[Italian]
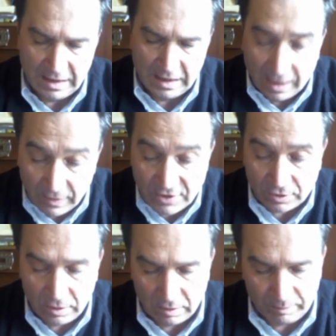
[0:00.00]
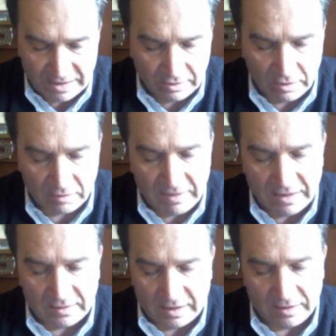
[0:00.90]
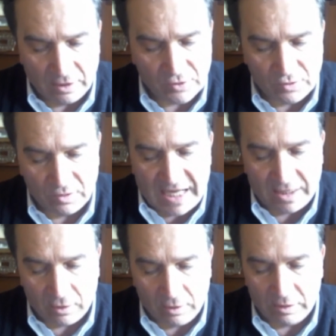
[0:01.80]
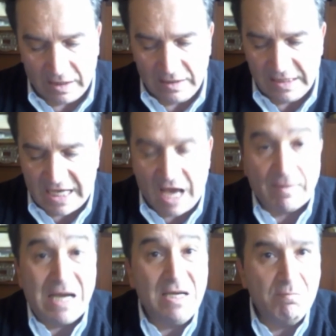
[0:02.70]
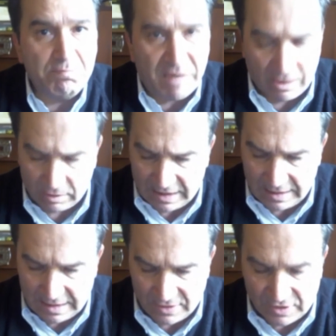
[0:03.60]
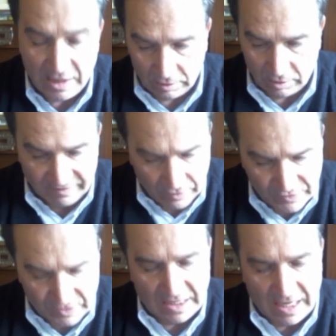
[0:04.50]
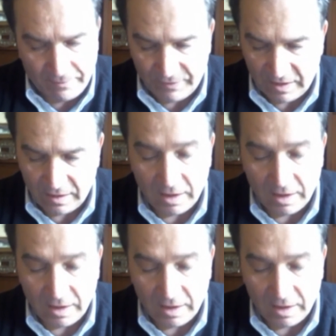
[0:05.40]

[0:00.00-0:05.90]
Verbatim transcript: e questo particolarmente nello studiare quello che egli chiama l'impero della Chiesa, ovvero sia,